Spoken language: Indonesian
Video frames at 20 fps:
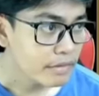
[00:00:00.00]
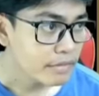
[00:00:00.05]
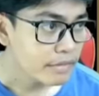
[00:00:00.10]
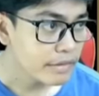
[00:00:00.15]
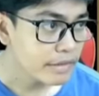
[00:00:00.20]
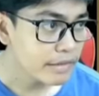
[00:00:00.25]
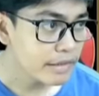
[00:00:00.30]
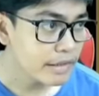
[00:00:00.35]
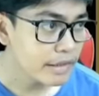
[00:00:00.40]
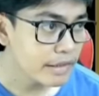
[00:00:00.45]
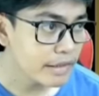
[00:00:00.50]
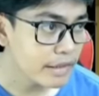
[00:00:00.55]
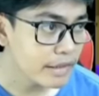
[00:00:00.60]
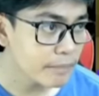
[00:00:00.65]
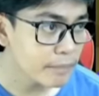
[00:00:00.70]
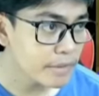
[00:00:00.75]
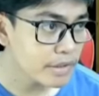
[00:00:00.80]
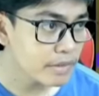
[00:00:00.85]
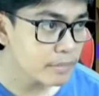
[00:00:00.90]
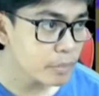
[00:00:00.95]

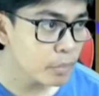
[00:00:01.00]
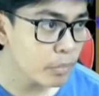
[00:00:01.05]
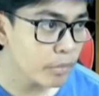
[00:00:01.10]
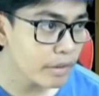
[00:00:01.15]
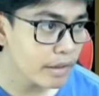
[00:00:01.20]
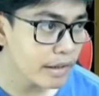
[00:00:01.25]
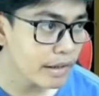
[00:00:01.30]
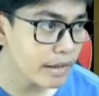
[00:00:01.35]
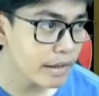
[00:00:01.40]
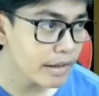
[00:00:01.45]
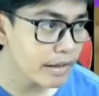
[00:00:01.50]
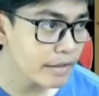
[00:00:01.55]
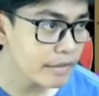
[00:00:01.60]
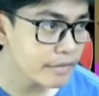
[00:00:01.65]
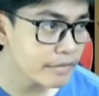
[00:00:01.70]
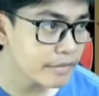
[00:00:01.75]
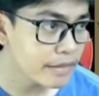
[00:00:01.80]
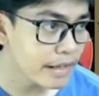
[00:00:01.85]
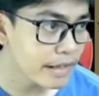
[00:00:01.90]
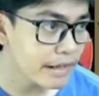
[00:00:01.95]
Tidak
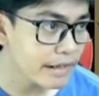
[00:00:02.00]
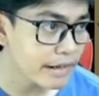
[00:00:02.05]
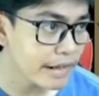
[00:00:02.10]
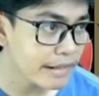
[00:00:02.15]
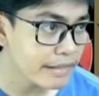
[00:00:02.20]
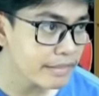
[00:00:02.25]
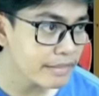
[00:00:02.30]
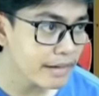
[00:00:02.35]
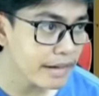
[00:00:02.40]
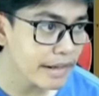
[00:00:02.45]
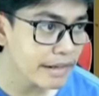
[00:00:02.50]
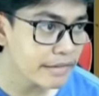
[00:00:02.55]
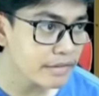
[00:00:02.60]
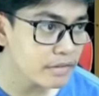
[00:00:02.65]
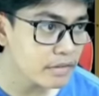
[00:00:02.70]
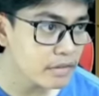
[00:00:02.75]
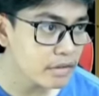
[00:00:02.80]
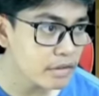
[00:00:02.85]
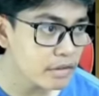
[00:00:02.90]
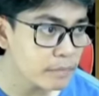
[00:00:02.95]
menemukan jalan lain selain
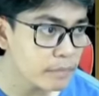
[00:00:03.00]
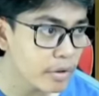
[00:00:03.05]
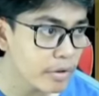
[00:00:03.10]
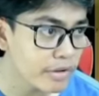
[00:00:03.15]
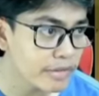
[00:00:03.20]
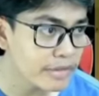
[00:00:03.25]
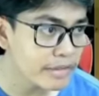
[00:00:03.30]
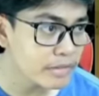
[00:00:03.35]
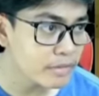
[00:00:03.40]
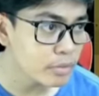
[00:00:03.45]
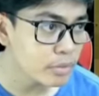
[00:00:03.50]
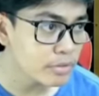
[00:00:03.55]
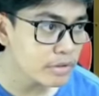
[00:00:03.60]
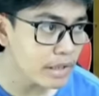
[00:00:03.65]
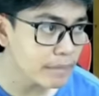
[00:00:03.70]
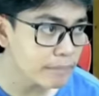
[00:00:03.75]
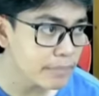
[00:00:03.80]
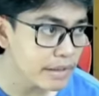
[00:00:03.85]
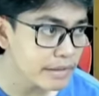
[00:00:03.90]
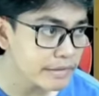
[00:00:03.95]
ke bawah situ
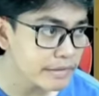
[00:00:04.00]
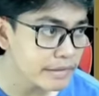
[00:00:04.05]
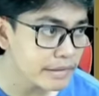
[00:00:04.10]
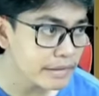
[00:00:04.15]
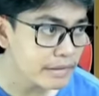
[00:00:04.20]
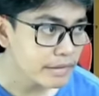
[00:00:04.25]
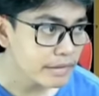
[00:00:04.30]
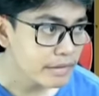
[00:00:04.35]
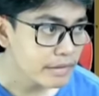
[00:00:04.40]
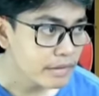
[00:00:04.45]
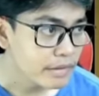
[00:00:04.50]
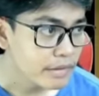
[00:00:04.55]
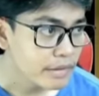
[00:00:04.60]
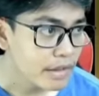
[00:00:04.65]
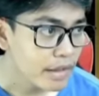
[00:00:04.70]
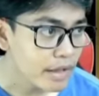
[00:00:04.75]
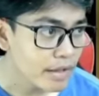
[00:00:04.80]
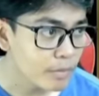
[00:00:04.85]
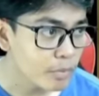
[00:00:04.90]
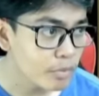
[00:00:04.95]
tampaknya.
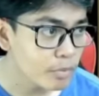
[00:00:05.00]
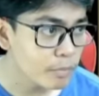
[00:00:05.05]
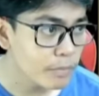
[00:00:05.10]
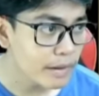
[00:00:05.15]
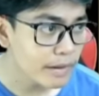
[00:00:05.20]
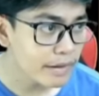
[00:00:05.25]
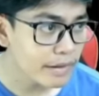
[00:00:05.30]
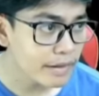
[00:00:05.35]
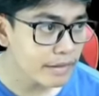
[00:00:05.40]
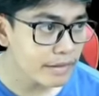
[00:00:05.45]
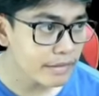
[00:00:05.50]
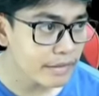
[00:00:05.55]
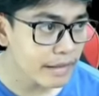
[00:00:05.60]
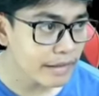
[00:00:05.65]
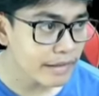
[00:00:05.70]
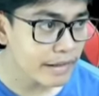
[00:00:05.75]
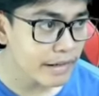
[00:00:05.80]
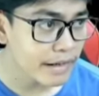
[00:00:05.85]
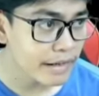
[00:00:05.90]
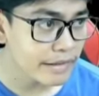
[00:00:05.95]
Aku bakal ke
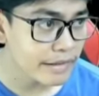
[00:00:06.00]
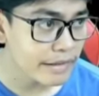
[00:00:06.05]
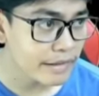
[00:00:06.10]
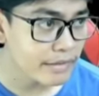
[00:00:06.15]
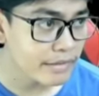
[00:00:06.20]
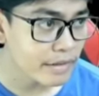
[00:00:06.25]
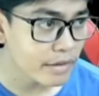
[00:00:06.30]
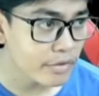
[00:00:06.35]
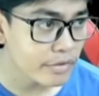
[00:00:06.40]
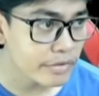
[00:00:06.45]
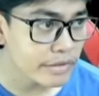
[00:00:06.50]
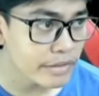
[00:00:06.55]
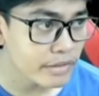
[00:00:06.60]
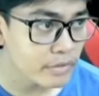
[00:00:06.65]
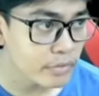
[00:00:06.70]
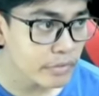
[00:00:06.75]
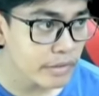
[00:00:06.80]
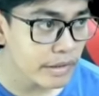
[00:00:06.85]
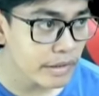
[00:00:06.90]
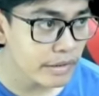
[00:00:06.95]
lah, guys, kalau
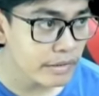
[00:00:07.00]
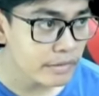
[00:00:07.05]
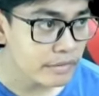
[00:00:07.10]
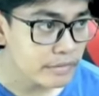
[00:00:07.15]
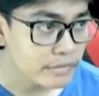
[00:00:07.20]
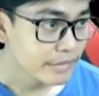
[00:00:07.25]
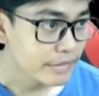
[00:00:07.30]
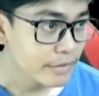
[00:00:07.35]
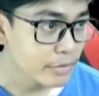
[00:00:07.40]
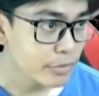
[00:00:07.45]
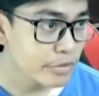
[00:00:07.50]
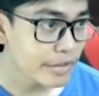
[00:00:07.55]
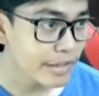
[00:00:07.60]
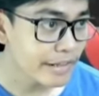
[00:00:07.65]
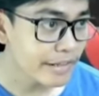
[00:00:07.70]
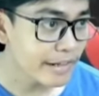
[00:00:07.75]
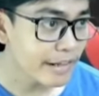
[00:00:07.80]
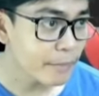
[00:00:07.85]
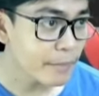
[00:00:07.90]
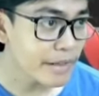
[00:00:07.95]
gitu ya. Itu
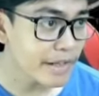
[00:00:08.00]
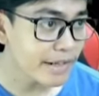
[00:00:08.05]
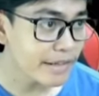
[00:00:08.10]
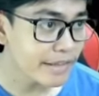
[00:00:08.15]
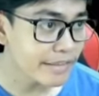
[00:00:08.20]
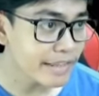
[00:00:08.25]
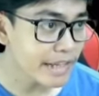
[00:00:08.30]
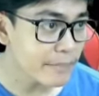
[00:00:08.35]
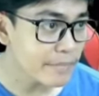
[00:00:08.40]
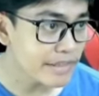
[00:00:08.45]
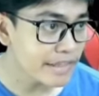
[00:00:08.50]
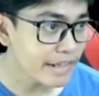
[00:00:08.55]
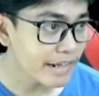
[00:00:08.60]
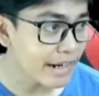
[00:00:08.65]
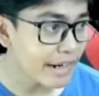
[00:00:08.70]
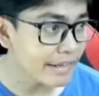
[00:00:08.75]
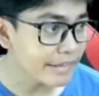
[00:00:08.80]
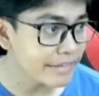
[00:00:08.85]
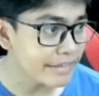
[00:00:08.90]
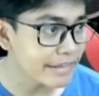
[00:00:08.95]
kira-kira bakal jam
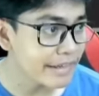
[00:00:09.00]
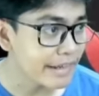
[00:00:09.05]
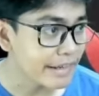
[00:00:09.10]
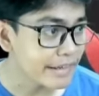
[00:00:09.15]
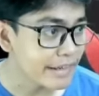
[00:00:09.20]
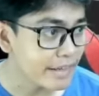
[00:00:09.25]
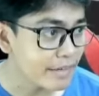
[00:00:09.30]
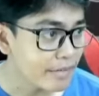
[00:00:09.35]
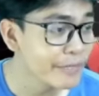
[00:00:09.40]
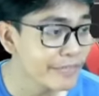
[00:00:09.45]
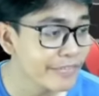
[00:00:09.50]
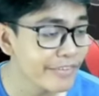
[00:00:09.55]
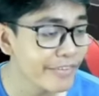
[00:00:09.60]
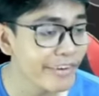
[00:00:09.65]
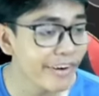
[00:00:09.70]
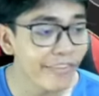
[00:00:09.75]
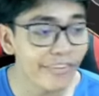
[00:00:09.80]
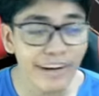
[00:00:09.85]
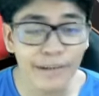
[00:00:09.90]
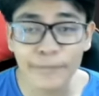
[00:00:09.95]
scare lagi nggak ya?
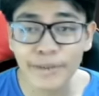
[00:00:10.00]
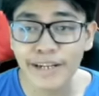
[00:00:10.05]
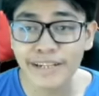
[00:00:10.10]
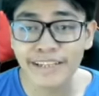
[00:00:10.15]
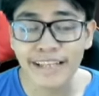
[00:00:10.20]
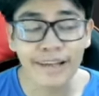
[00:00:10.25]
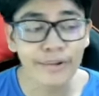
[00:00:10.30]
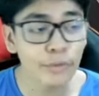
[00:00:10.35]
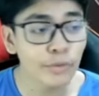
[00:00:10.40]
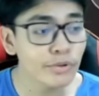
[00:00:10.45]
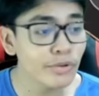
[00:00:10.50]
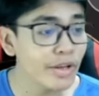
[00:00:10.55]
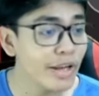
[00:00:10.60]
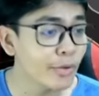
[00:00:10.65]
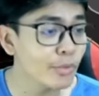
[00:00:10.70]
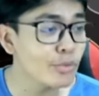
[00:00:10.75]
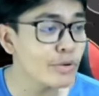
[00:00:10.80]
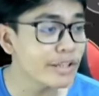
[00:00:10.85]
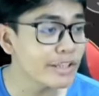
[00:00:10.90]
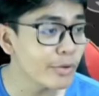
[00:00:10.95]
Orang-orang pada takut kalau
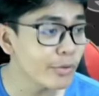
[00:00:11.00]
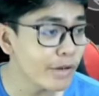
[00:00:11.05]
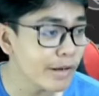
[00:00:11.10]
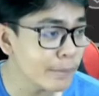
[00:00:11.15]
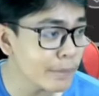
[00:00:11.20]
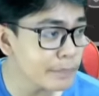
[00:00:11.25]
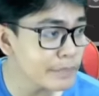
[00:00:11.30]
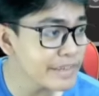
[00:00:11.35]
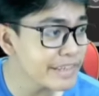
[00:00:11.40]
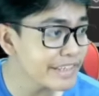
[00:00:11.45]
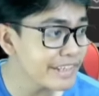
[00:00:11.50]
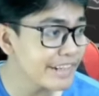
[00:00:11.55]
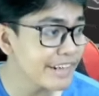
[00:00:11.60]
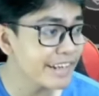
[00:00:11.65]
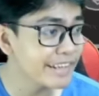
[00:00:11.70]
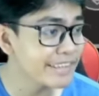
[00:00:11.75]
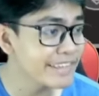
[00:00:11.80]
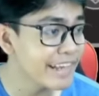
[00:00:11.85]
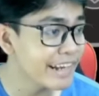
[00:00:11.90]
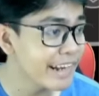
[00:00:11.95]
aku nggak tahu kenapa pingin
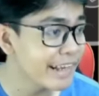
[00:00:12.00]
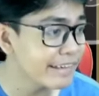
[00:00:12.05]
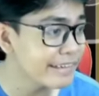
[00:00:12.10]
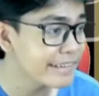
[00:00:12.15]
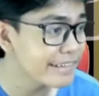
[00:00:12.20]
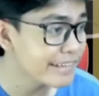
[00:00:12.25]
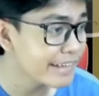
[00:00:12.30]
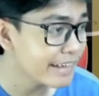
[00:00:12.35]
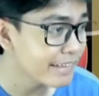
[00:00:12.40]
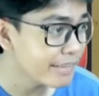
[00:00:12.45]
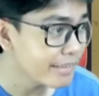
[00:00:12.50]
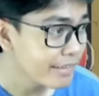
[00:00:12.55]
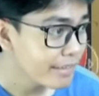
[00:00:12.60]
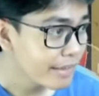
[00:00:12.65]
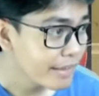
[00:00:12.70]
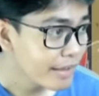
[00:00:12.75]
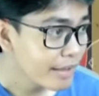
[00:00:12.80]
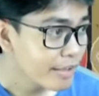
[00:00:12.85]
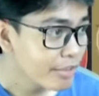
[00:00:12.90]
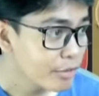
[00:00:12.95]
ngelihat dia lagi, guys.
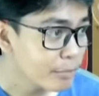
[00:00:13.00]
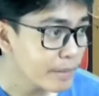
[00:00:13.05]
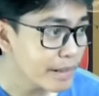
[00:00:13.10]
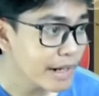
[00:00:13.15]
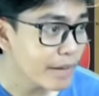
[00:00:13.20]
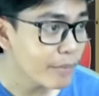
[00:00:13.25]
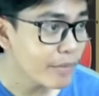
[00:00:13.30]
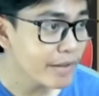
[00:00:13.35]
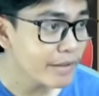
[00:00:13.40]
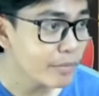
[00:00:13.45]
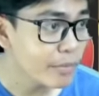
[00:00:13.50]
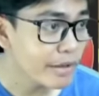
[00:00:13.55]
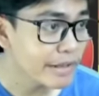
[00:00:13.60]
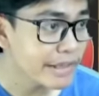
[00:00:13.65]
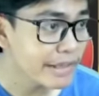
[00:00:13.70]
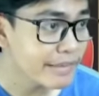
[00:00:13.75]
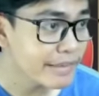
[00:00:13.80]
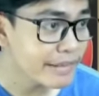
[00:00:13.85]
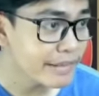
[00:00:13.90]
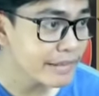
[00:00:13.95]
Cuman awal doang
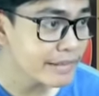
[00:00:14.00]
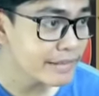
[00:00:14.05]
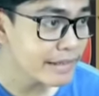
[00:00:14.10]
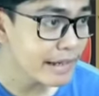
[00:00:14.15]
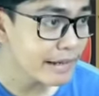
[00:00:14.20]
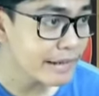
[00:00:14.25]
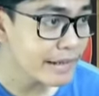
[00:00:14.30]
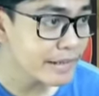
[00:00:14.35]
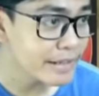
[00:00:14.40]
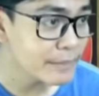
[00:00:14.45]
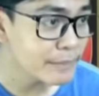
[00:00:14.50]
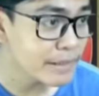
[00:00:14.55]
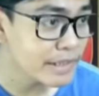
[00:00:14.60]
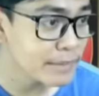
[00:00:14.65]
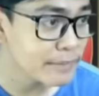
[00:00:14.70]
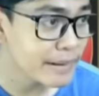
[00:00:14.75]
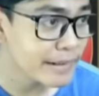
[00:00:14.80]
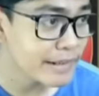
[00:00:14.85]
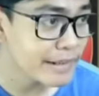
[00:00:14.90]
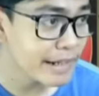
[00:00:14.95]
ya sedikit kaget
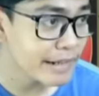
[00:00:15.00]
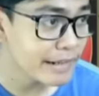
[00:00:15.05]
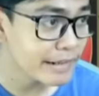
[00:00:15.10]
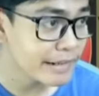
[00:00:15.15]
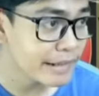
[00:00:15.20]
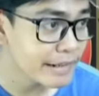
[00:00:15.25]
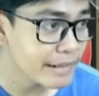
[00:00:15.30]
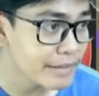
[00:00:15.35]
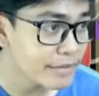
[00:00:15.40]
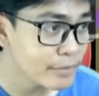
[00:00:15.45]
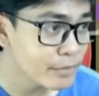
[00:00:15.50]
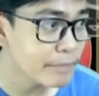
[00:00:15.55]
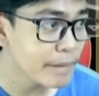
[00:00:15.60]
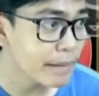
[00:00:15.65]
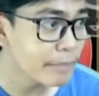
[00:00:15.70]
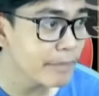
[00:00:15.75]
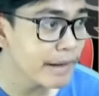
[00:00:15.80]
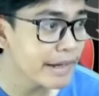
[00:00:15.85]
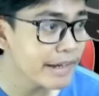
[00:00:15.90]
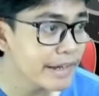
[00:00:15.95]
tiba-tiba dia ada kayak gitu.
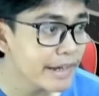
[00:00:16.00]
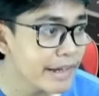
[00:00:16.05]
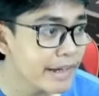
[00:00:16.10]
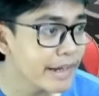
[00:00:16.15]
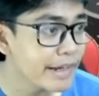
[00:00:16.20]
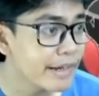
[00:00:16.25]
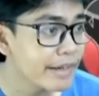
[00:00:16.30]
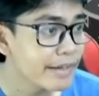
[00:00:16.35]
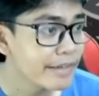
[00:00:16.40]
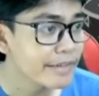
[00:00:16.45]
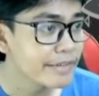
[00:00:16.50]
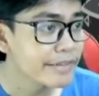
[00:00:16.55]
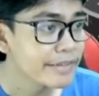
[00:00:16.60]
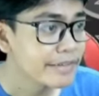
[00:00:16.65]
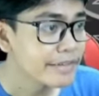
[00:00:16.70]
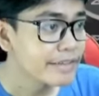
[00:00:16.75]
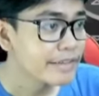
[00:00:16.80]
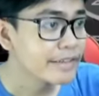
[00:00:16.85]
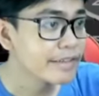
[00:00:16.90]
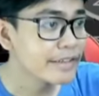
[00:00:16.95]
Baba ya.
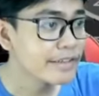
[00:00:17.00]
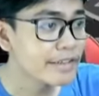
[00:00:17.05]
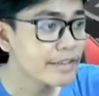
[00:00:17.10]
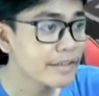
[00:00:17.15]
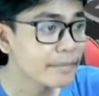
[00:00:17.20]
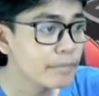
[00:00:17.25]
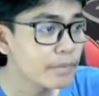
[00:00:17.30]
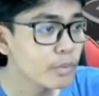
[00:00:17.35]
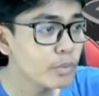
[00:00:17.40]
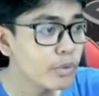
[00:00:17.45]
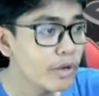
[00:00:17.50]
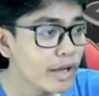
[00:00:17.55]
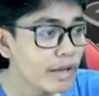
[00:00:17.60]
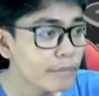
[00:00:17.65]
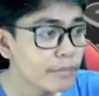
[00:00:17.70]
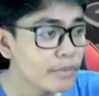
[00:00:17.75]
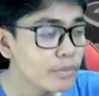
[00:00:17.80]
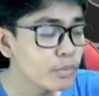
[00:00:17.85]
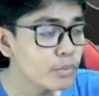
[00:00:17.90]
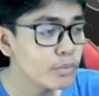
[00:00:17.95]
Uh,
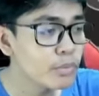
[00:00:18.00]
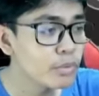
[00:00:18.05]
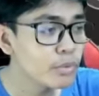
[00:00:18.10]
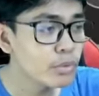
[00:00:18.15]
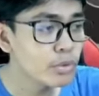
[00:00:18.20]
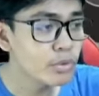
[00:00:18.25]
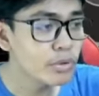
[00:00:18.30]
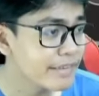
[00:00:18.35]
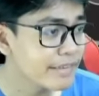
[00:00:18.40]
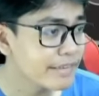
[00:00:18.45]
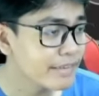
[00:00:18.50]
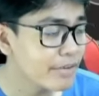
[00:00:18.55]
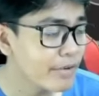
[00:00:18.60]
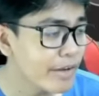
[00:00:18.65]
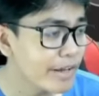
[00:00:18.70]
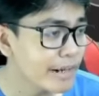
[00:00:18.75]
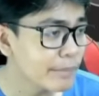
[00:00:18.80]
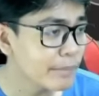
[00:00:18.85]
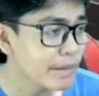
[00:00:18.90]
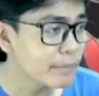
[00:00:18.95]
beruang penunggu, kau
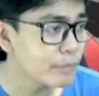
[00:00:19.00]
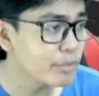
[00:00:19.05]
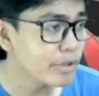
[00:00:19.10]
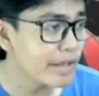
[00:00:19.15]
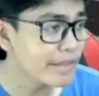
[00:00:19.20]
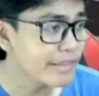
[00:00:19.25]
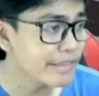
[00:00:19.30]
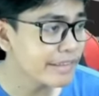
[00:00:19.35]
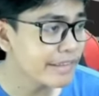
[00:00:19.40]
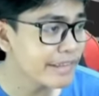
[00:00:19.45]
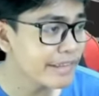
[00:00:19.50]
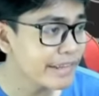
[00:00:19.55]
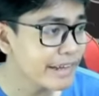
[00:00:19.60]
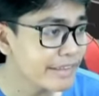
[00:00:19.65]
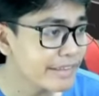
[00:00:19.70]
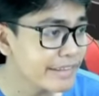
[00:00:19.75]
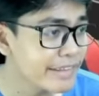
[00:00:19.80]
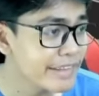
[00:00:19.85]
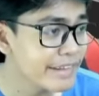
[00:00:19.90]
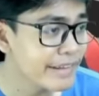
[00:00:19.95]
harap kamu gak sedih ya
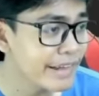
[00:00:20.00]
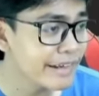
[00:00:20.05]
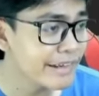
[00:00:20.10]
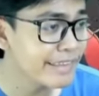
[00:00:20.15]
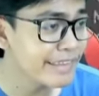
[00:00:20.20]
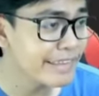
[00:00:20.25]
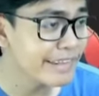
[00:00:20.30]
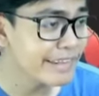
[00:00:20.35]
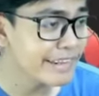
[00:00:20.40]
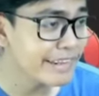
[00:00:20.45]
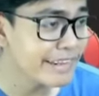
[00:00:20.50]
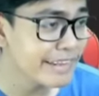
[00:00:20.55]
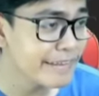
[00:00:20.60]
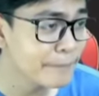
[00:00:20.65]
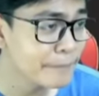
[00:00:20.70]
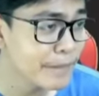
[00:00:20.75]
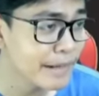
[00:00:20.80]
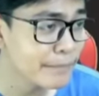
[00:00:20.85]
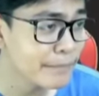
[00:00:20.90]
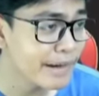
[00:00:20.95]
sendirian di sini.
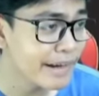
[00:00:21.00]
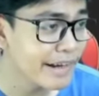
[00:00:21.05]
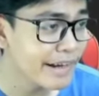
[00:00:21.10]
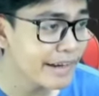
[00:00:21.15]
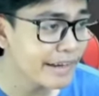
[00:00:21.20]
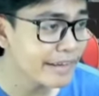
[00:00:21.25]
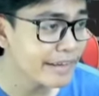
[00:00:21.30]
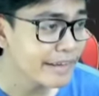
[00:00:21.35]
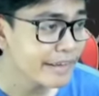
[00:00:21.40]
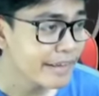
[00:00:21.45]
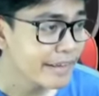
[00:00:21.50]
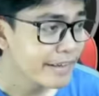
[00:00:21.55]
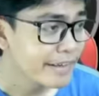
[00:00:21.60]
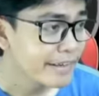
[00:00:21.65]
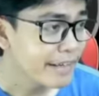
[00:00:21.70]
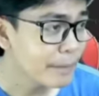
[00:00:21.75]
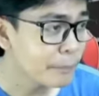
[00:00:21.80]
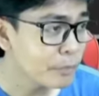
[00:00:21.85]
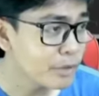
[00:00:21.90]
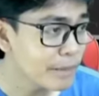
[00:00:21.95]
Bye bye.
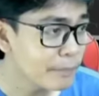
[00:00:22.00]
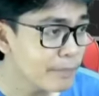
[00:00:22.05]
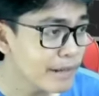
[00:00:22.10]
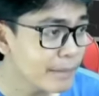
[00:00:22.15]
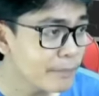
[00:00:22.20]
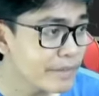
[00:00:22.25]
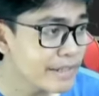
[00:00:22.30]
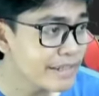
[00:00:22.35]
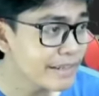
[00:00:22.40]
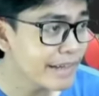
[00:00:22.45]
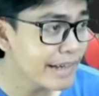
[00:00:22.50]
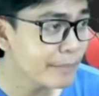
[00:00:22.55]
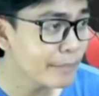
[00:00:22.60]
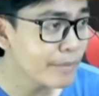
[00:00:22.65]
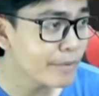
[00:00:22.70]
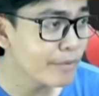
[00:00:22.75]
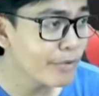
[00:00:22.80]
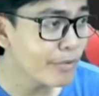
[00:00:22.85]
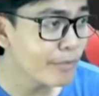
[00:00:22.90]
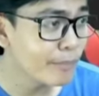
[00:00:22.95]
Kamu udah pernah menikah
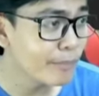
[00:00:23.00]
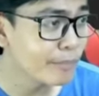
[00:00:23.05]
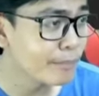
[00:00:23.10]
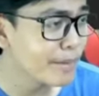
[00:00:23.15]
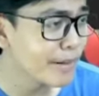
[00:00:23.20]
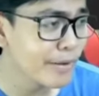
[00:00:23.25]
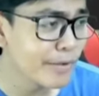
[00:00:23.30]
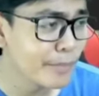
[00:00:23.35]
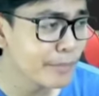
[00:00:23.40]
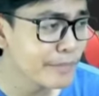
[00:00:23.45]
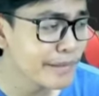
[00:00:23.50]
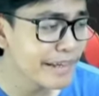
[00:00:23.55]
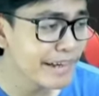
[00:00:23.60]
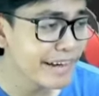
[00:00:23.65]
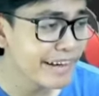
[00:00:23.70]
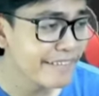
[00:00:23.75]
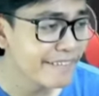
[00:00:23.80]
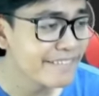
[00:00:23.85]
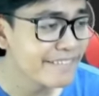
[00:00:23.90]
belum? Belum ya.